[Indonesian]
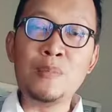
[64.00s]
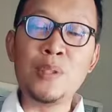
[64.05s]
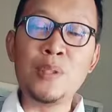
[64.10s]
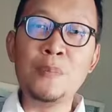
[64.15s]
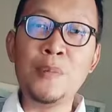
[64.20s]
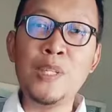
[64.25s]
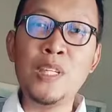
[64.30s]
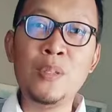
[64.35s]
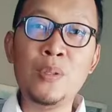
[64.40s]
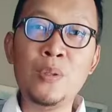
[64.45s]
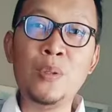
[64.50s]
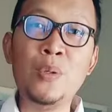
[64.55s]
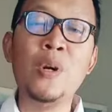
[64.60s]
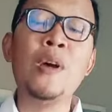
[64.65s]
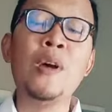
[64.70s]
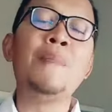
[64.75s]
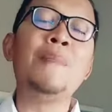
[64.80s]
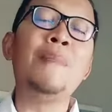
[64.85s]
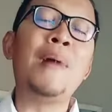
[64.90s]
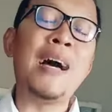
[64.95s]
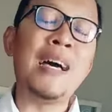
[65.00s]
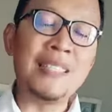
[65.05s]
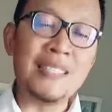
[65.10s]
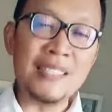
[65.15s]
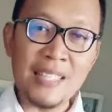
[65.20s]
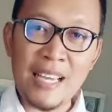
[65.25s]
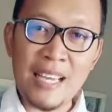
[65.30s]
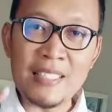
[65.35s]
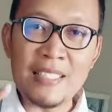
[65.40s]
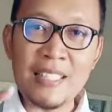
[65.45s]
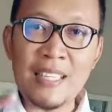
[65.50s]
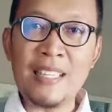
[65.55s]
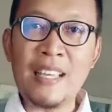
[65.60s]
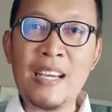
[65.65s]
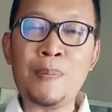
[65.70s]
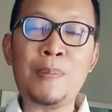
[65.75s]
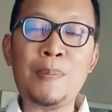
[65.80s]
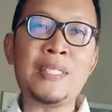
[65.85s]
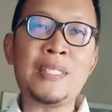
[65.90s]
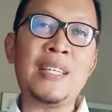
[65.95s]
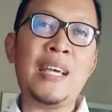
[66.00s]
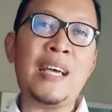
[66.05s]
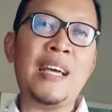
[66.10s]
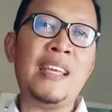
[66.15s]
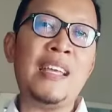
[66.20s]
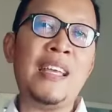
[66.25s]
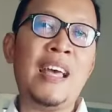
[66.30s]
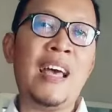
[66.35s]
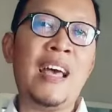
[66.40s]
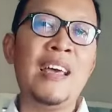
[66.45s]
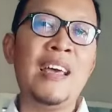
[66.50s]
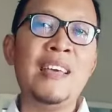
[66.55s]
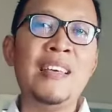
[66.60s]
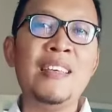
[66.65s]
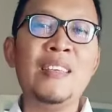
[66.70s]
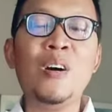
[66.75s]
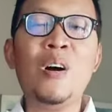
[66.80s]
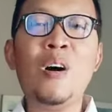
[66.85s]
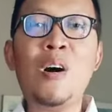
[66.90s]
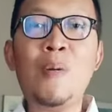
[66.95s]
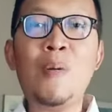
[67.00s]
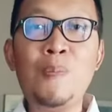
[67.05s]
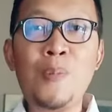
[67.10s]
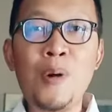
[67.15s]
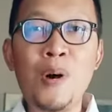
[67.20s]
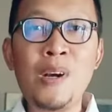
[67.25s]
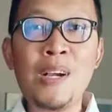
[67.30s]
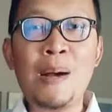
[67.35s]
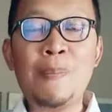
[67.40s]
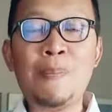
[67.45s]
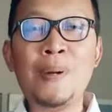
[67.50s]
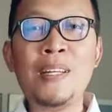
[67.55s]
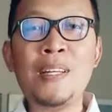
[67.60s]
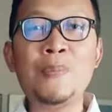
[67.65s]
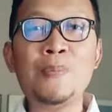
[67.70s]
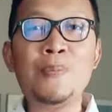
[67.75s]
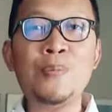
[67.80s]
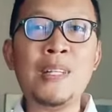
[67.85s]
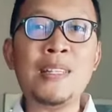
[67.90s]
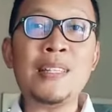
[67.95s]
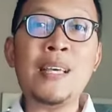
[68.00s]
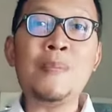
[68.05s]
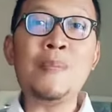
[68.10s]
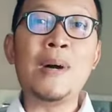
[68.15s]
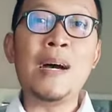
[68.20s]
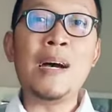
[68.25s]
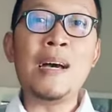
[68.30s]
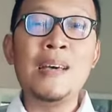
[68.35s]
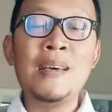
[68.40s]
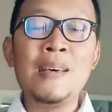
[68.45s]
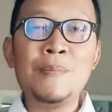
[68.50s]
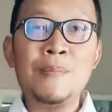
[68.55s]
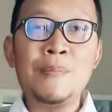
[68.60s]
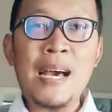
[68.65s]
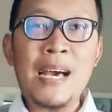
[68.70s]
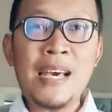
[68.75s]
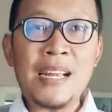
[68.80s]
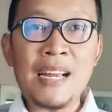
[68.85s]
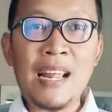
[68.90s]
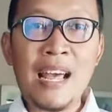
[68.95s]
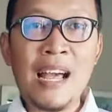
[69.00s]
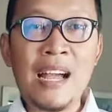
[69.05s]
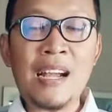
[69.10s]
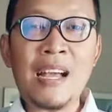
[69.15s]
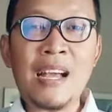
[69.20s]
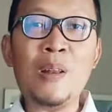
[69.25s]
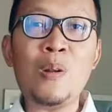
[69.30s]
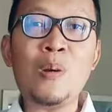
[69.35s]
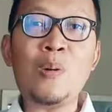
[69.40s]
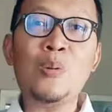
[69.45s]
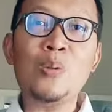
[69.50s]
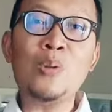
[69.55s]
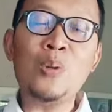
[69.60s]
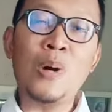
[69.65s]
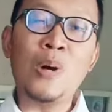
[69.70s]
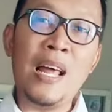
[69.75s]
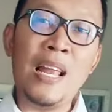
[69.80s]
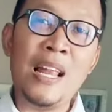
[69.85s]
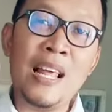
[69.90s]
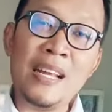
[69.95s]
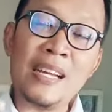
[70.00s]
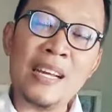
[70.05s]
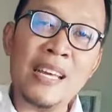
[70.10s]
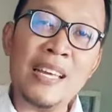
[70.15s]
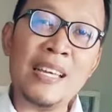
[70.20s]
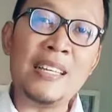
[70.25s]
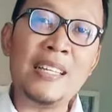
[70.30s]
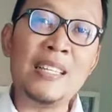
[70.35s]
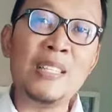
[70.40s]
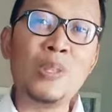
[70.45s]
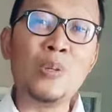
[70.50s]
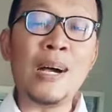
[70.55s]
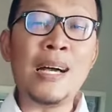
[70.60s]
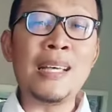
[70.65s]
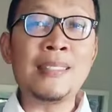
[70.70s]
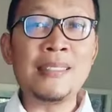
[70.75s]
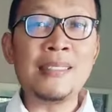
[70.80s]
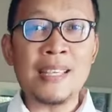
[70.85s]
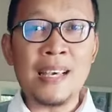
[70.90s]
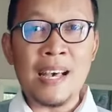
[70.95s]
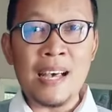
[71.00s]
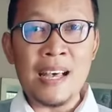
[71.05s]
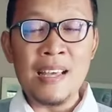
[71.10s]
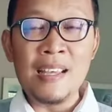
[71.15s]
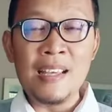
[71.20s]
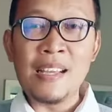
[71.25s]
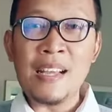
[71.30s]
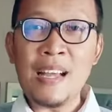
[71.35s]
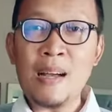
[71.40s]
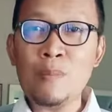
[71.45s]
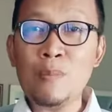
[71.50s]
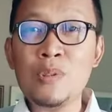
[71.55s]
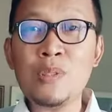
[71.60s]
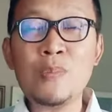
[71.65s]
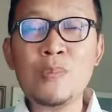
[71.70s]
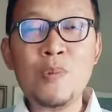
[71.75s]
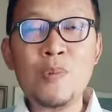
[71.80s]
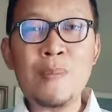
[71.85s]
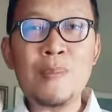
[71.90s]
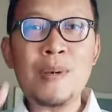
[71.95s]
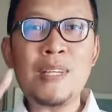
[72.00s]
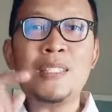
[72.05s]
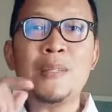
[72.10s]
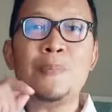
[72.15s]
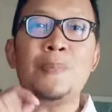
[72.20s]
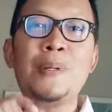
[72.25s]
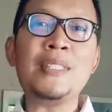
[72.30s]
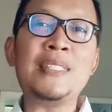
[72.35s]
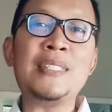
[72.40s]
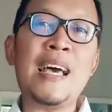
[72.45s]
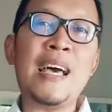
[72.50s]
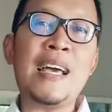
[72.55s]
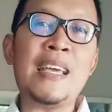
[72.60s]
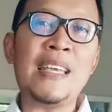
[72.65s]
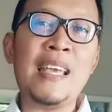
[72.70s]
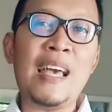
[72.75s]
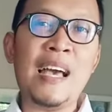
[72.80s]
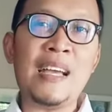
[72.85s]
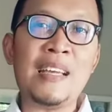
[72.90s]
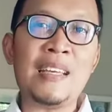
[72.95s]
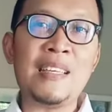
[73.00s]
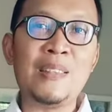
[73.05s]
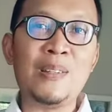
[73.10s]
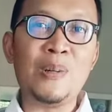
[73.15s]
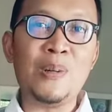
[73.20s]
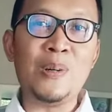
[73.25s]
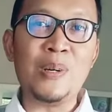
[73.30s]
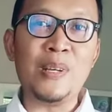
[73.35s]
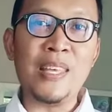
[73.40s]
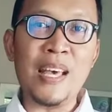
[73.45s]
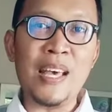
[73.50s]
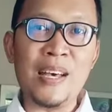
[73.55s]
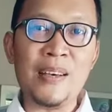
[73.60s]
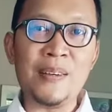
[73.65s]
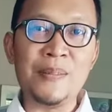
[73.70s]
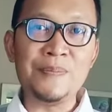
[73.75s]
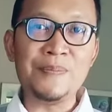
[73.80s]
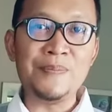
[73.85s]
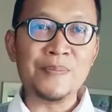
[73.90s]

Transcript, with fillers: seminggu, masih ada yang percaya. Ya opo gak penipuan tambah marah Kalau untuk hal-hal kayak gitu aja, kamu semua masih percaya gitu loh ya.